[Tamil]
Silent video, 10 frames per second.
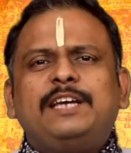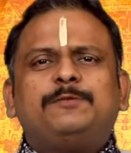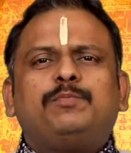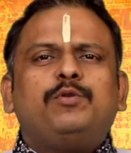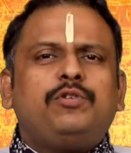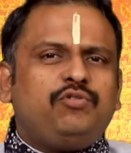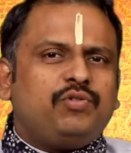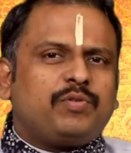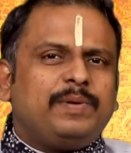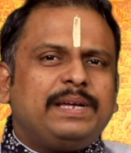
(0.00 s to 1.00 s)
ஐஸ் போட்டு
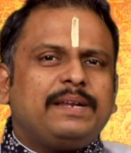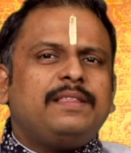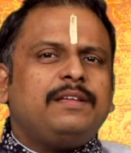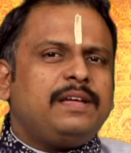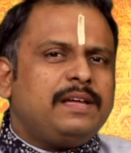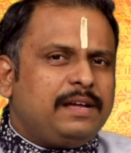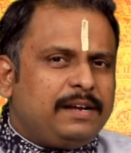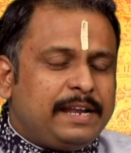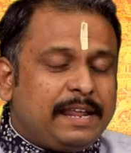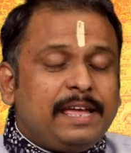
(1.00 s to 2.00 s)
ஜூஸ் குடிக்கிறது
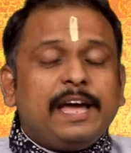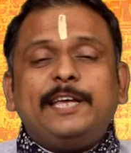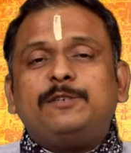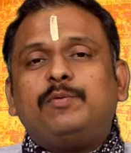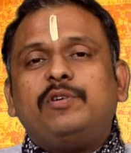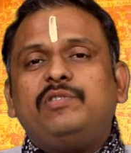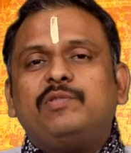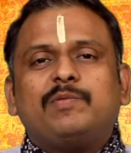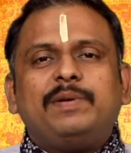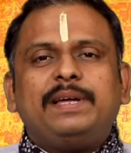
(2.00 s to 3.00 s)
நிறைய ஐஸ் போட்டு
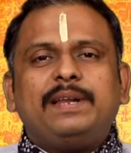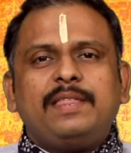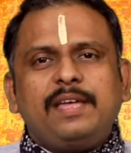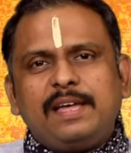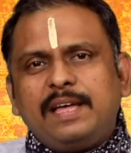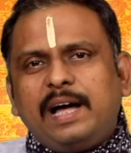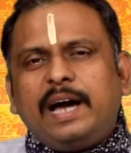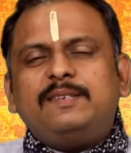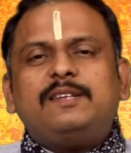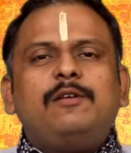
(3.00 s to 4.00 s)
ஜூஸ் குடிக்கிறது
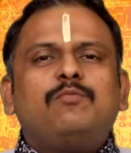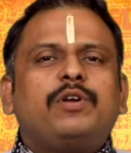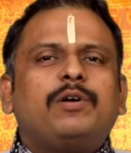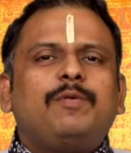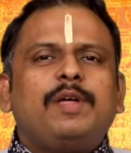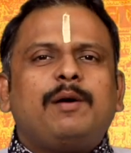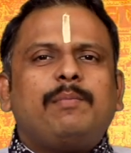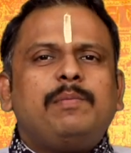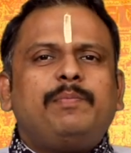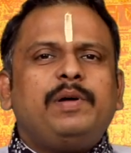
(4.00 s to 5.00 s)
ஐஸ்கிரீம் உண்ணக்கூடிய
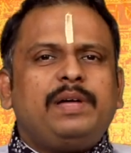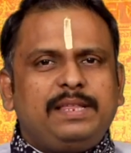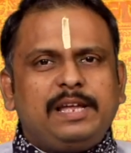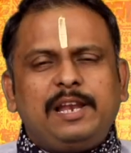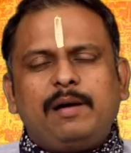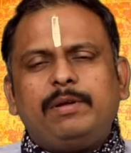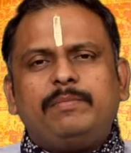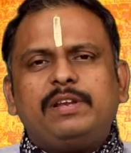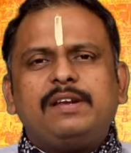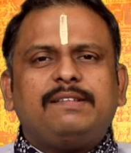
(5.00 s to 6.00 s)
அமைப்பு இது எல்லாமே
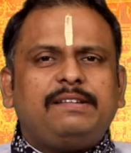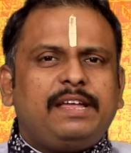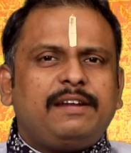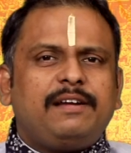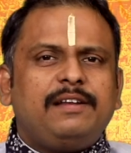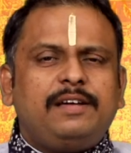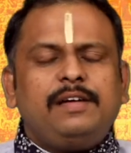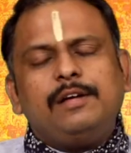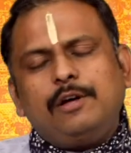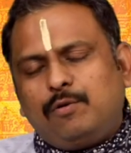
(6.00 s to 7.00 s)
மிதனராசி நேயர்களுக்கு
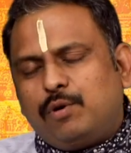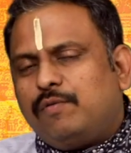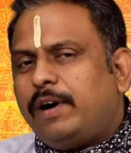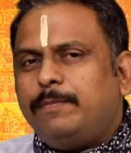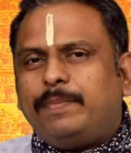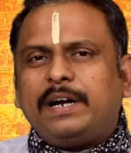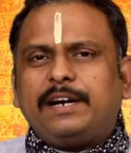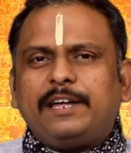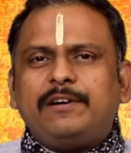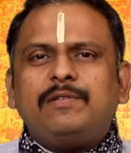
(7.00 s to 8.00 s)
ஒரு வாய்ப்பாக
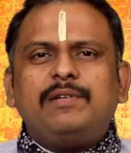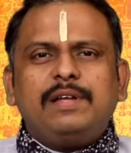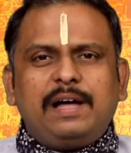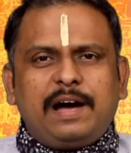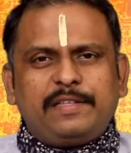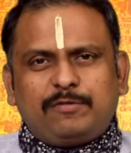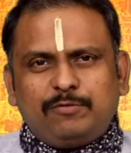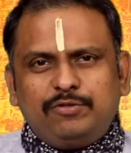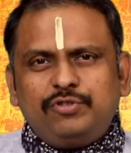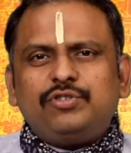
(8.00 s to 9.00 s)
கிடைக்கும் அதை
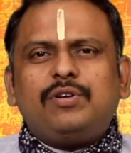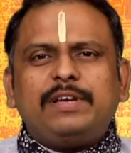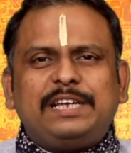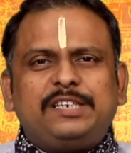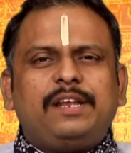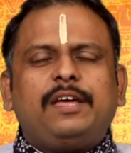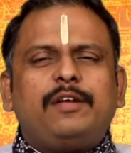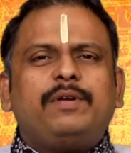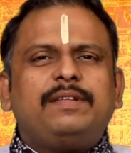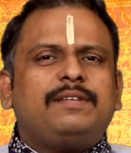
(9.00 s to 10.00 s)
கொஞ்சம்
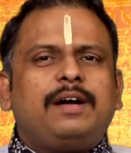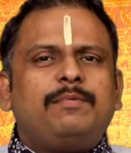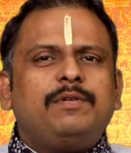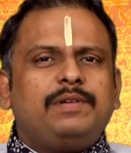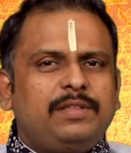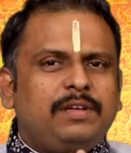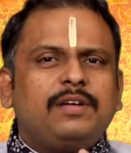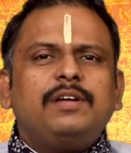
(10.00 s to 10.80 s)
எச்சரிக்கையுடன் சாப்பிடுவது